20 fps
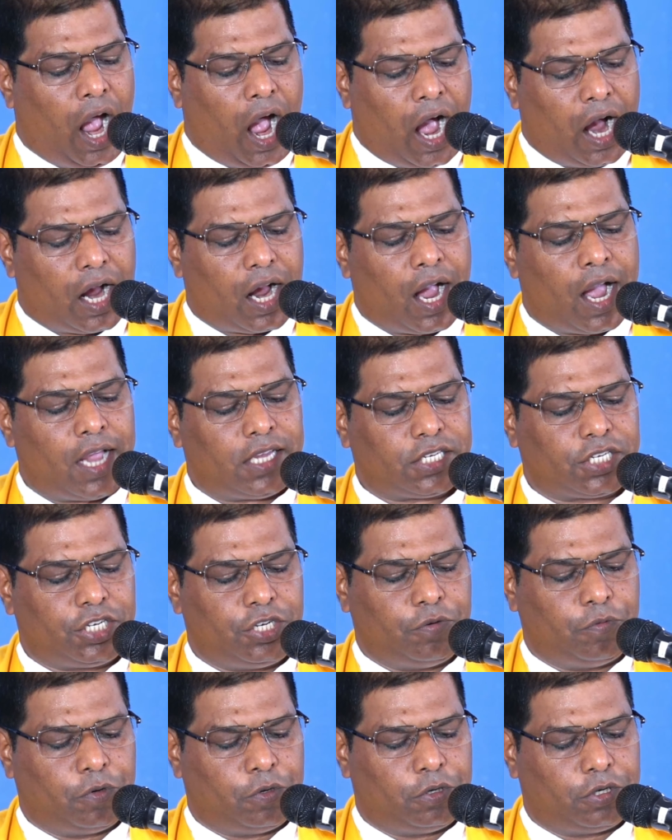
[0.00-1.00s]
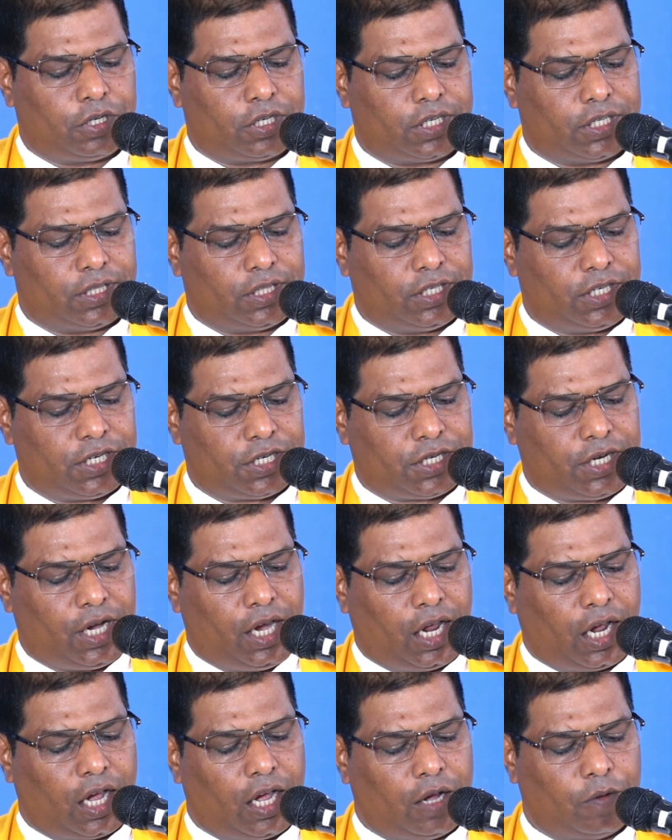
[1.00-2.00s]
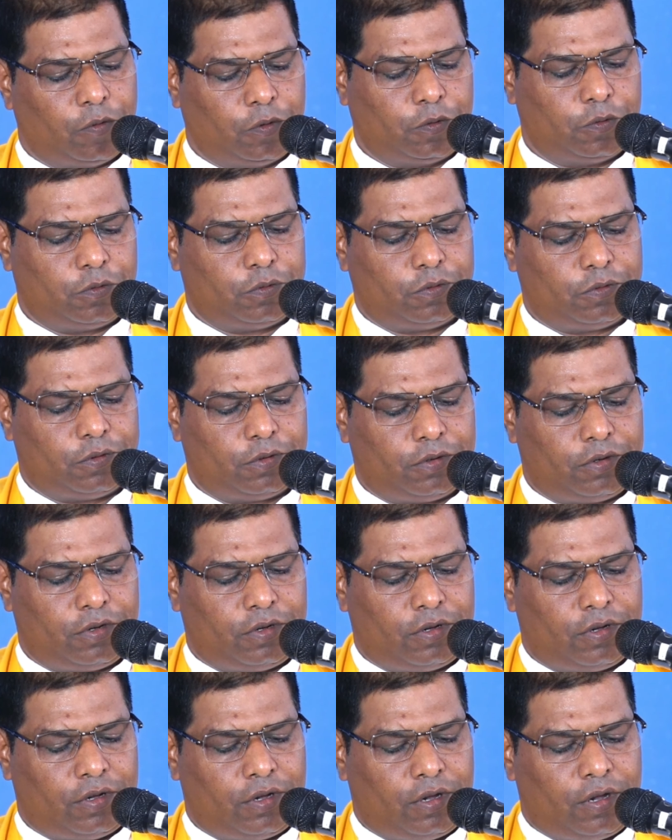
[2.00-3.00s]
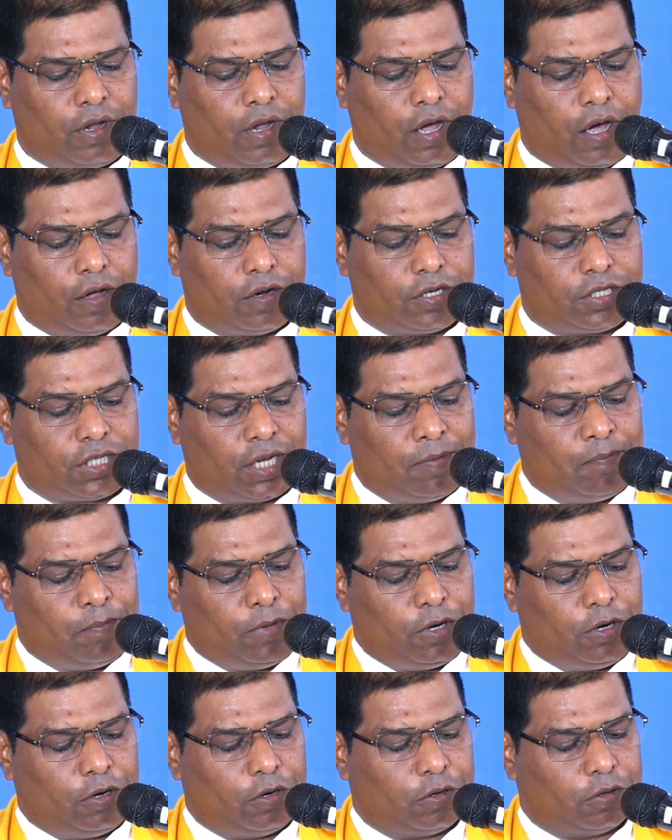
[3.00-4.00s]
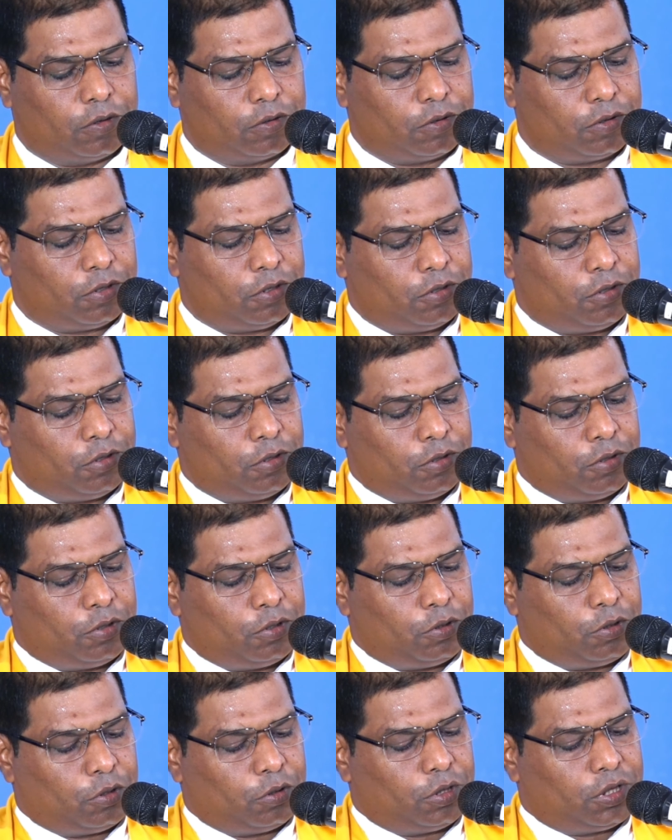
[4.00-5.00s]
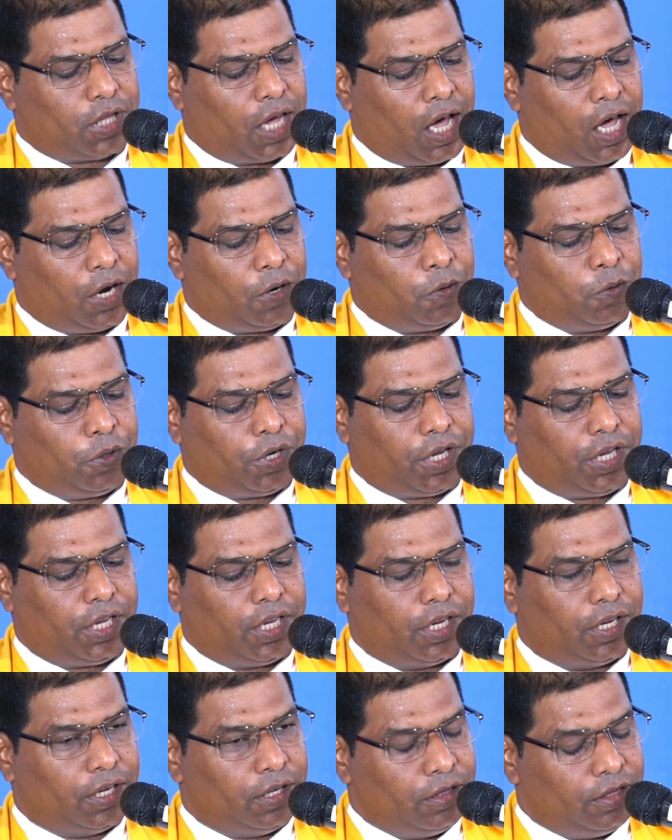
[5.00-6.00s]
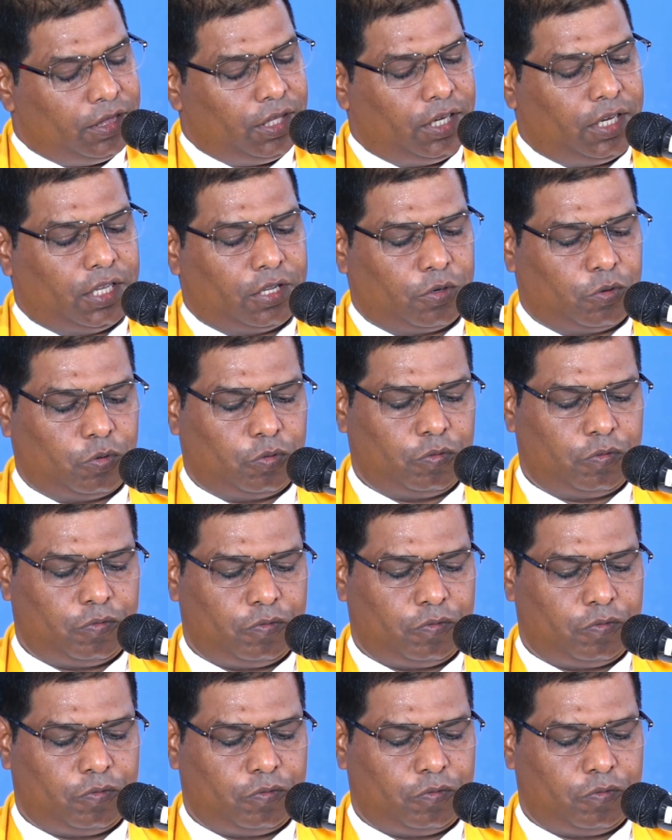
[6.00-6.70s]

आकाश की ओर दृष्टि लगाओ और संभव हो तो तारों की गिनती करो